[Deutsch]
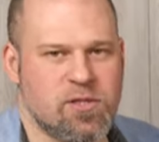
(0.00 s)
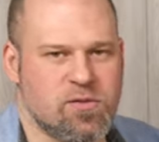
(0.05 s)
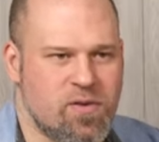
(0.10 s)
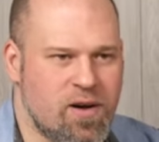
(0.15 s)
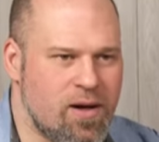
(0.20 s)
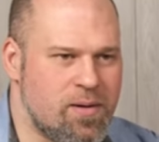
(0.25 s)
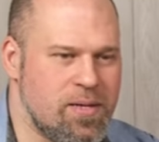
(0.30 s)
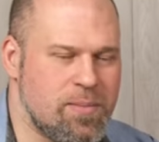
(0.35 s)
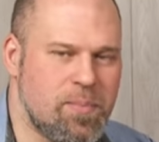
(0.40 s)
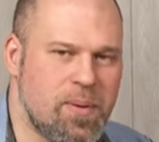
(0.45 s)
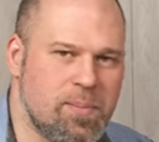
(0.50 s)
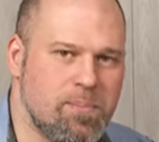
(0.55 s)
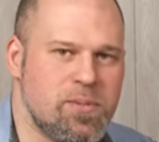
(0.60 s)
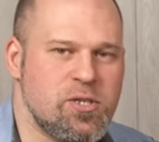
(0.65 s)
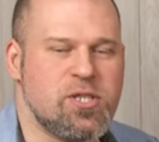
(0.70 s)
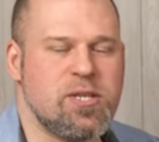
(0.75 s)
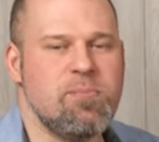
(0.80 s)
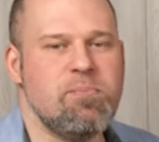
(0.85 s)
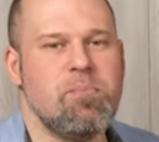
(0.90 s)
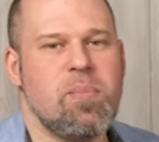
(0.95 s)
zwar in
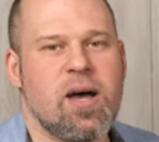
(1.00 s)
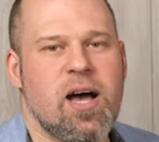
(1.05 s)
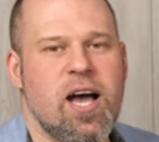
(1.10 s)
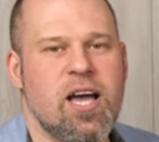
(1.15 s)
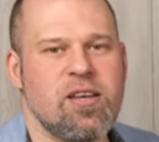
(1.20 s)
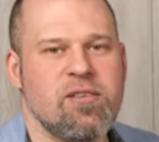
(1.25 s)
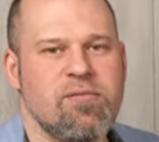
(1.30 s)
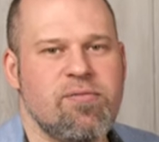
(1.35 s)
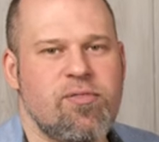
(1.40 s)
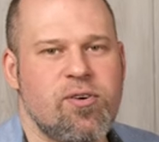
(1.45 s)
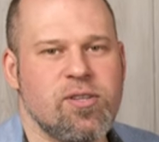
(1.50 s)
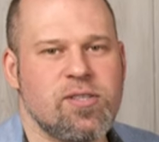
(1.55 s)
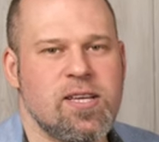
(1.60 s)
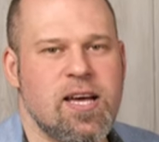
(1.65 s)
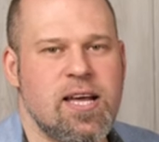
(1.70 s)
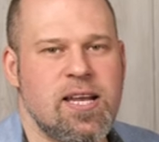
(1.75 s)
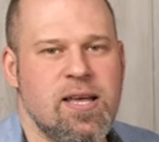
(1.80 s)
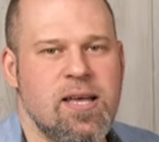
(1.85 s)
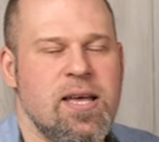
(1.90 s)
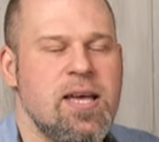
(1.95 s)
bestimmten Bereichen
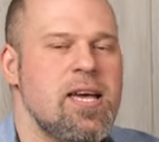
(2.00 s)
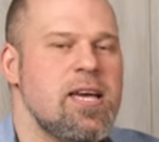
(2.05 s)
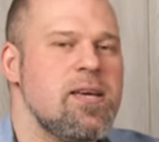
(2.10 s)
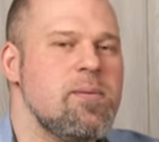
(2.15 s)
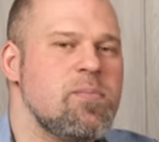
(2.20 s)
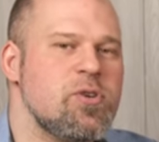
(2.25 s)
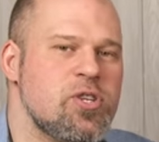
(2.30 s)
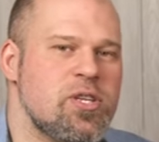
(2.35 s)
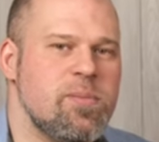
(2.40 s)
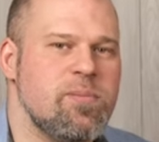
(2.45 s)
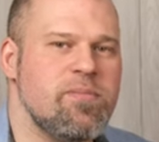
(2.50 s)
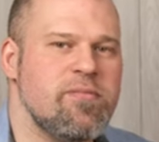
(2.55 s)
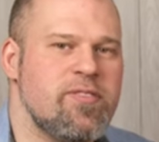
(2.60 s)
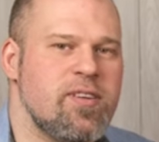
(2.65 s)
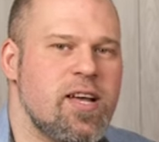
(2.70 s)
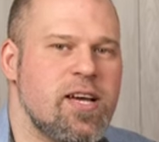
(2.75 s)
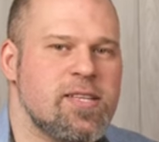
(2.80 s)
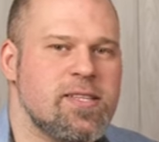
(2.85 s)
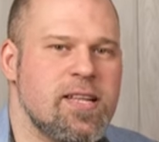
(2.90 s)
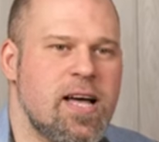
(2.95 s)
Vorteile, in bestimmten
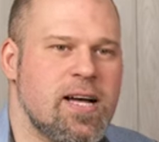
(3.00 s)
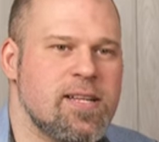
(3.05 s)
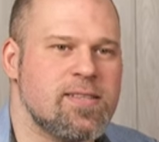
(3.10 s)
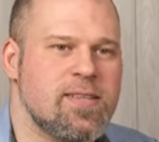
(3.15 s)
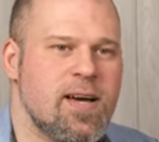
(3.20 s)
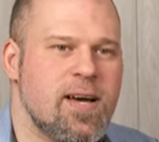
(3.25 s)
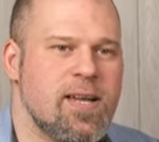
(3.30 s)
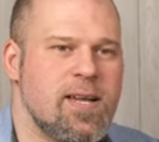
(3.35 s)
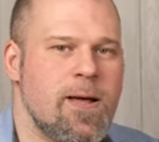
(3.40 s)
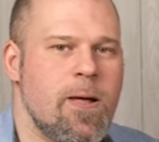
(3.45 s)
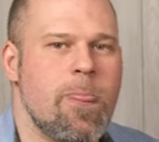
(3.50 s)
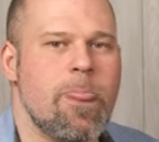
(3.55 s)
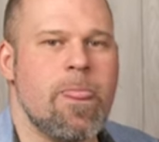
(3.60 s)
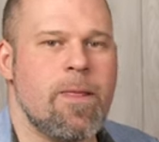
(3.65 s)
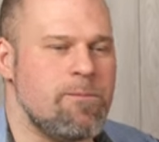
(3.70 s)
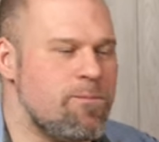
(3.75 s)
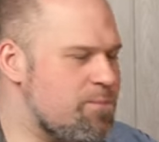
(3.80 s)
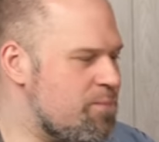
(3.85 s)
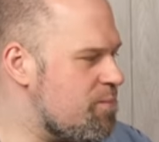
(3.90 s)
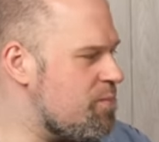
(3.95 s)
vielleicht Nachteile,
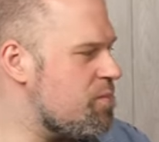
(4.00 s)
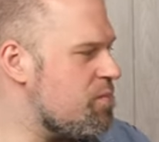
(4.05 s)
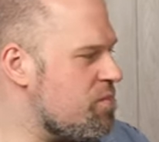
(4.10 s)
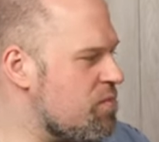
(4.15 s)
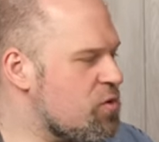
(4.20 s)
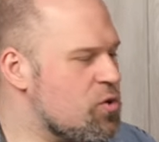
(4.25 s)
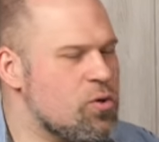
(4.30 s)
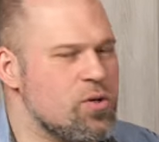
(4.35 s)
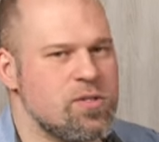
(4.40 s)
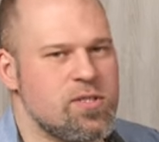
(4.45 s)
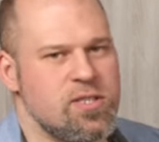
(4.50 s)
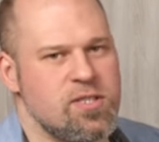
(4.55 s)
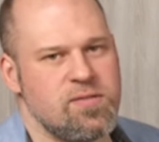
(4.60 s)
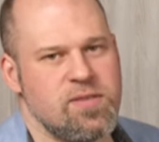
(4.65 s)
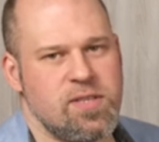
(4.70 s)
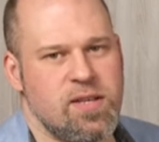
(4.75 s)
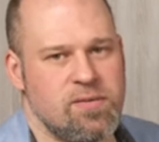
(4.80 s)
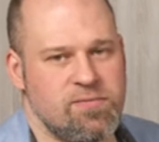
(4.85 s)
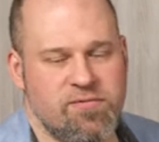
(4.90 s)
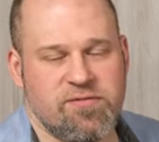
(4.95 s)
ein kurzes
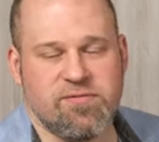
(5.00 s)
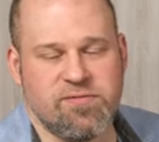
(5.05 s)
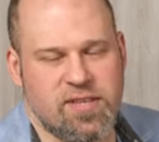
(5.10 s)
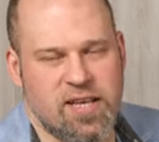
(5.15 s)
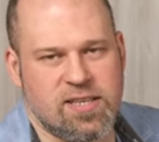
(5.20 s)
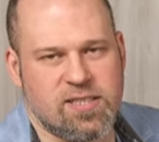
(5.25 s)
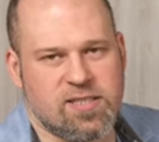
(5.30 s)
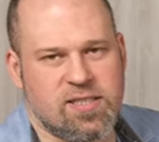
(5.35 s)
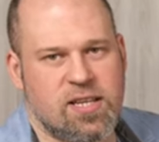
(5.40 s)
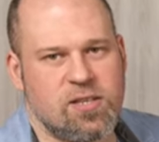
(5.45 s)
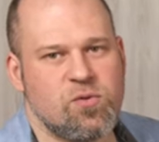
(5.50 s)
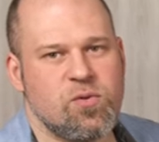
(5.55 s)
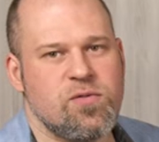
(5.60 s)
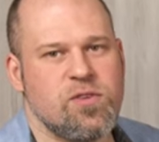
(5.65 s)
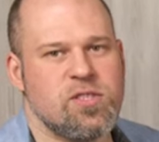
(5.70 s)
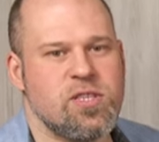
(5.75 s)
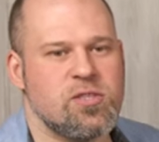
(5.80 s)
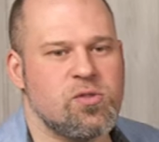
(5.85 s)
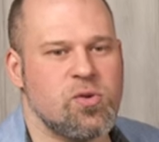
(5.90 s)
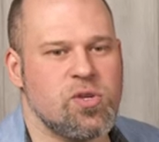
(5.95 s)
ein Test dazu
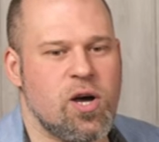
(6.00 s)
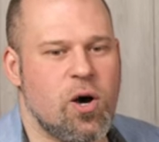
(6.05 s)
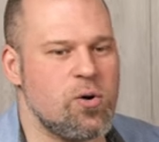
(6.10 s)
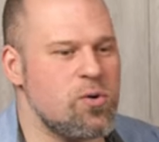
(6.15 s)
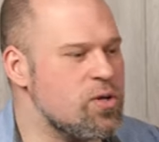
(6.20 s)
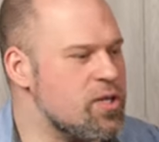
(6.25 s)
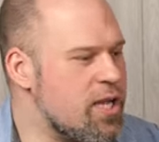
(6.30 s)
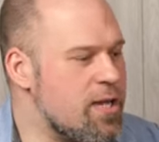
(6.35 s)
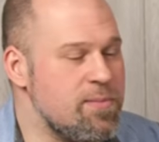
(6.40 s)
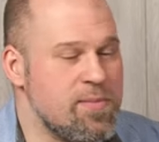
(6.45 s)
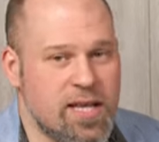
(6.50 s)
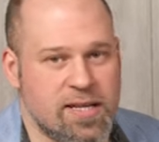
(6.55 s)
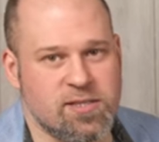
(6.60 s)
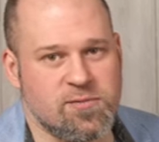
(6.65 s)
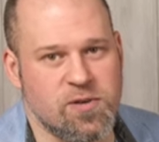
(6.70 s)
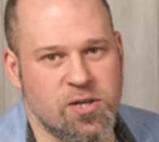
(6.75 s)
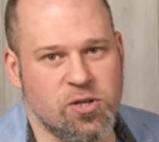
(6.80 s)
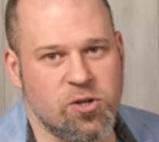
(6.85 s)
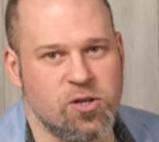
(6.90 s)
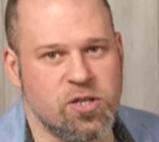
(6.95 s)
wird es natürlich auch noch geben.
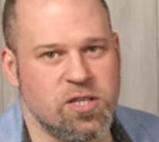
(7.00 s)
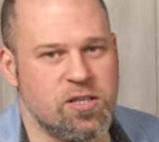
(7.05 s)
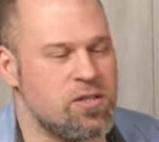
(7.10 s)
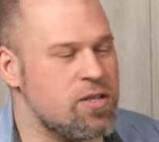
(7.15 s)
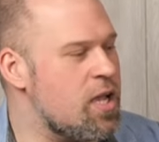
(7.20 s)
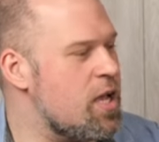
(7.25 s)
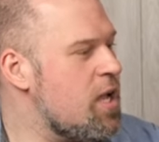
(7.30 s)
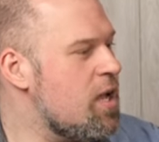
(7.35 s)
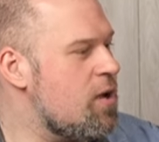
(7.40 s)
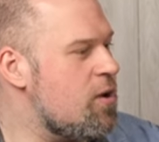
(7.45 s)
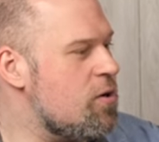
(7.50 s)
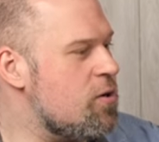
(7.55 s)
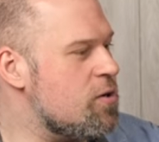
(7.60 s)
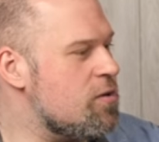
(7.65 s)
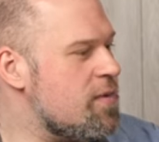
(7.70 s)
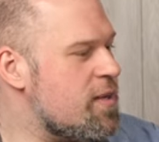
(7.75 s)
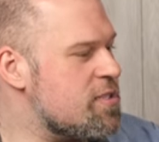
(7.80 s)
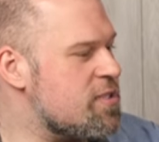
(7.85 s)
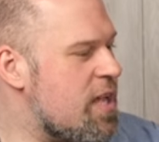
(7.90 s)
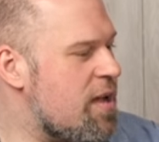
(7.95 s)
Jetzt will ich noch nicht
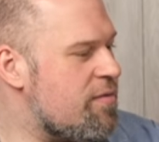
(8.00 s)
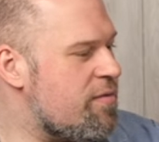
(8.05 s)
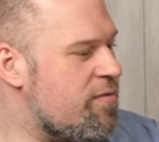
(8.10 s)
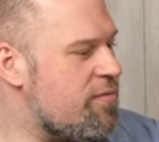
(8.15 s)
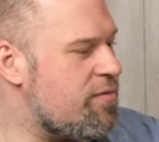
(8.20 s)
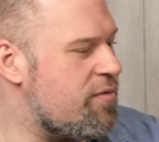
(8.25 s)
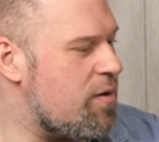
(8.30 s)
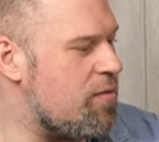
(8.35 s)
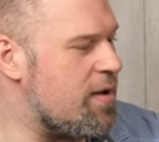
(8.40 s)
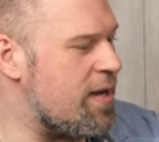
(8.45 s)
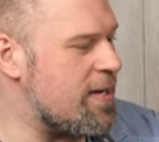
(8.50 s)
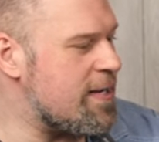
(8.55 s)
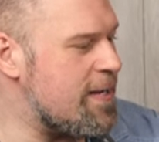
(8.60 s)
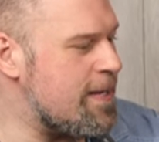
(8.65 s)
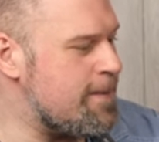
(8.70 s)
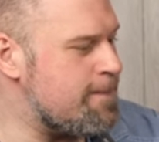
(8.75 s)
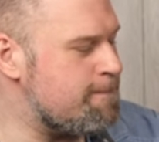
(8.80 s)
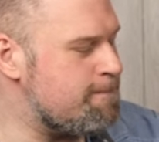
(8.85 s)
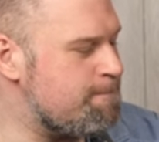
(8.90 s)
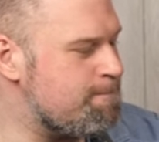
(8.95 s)
irgendwas
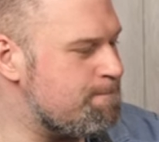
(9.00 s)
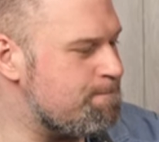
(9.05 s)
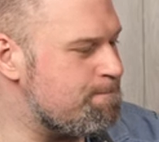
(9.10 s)
vorwegnehmen.